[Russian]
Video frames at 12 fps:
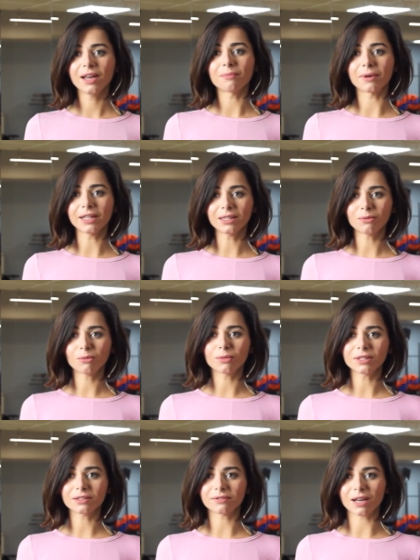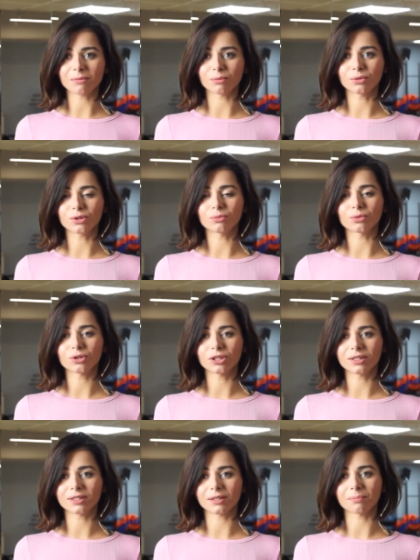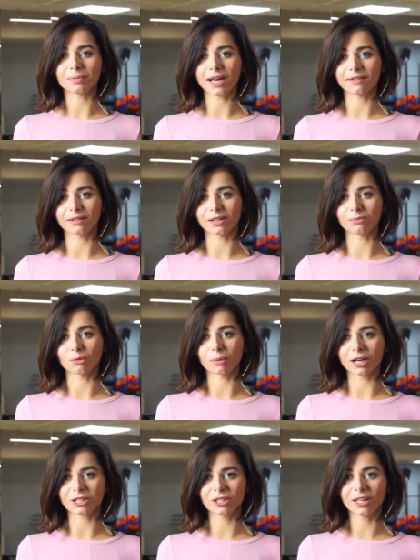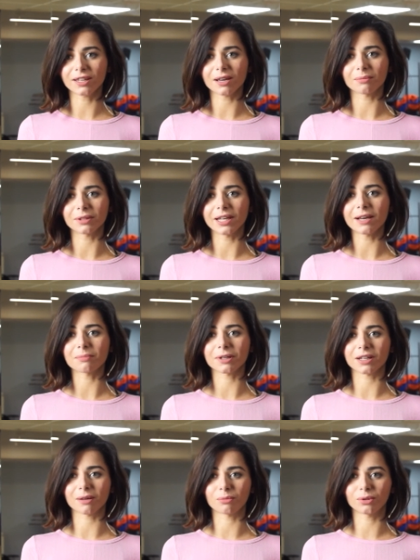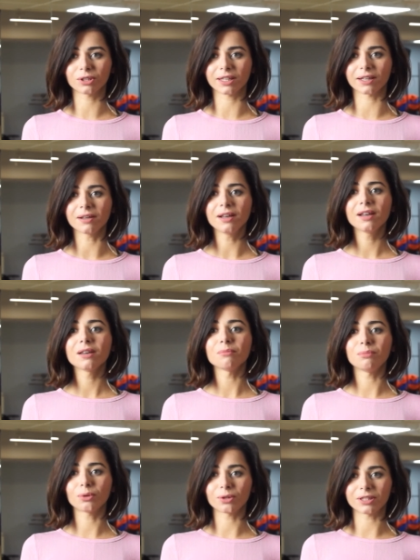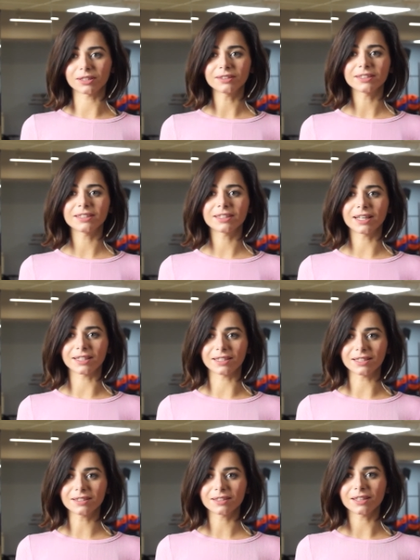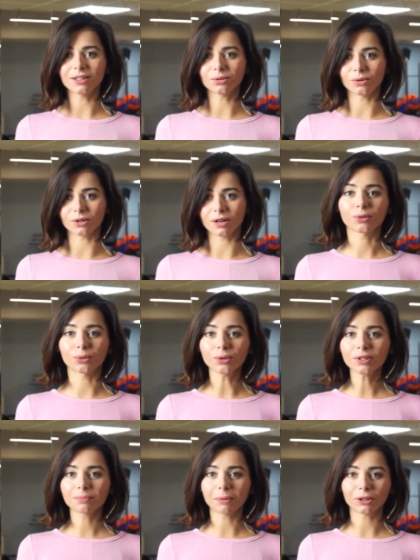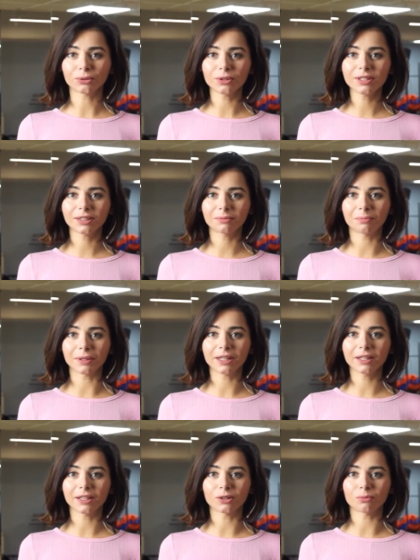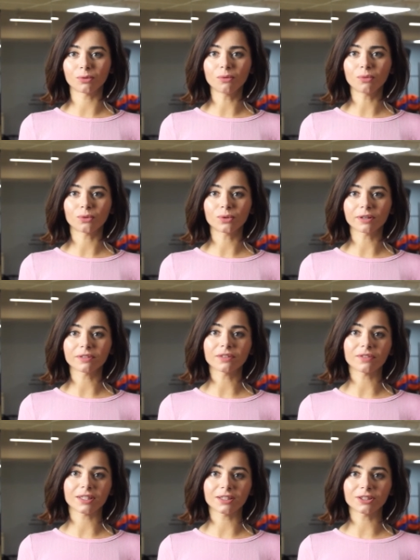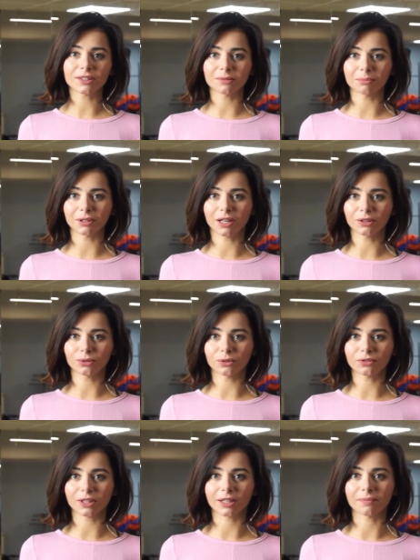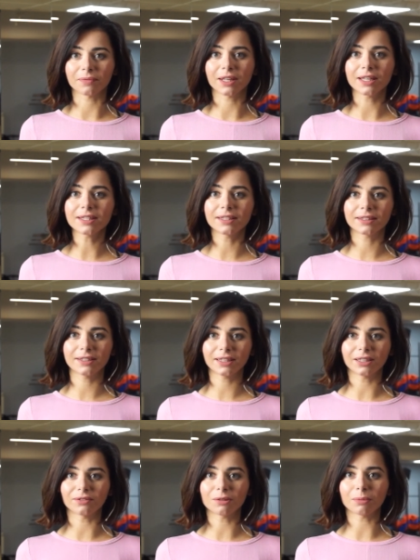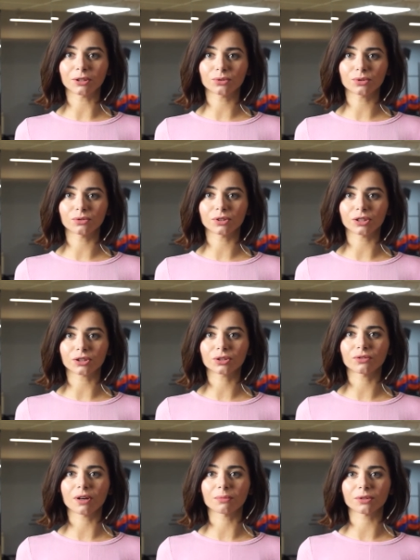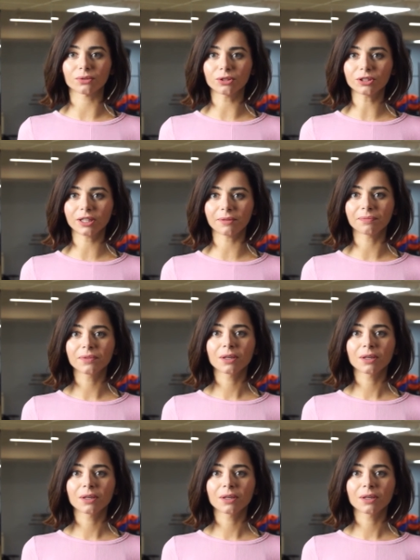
Поэтому мы с вами будем учиться правильным упражнениям для проработки бедер, ягодиц, ягодиц и ног. Курс подходит при любом уровне физической подготовки. Если где-то вы почувствуете, что вам сложно,